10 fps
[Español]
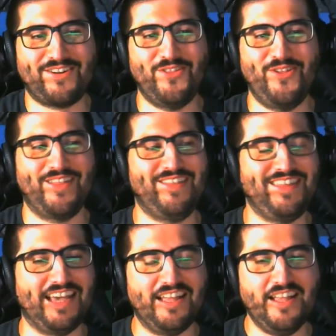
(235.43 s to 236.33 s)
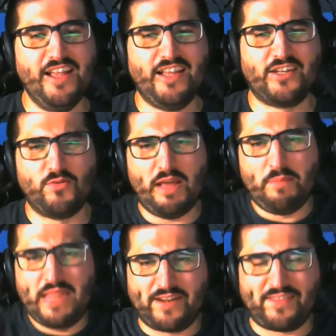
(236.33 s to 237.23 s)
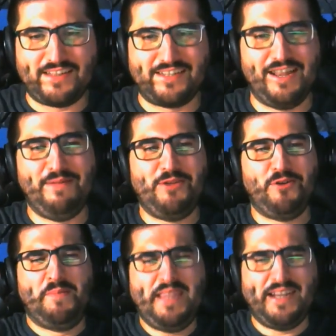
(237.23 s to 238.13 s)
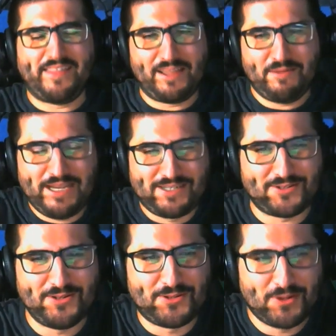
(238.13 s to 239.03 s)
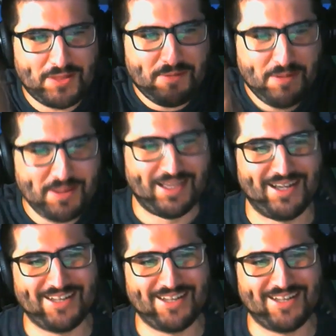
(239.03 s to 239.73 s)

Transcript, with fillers: cuando decía, es una mierda, es la mayor mierda que he visto en toda mi vida.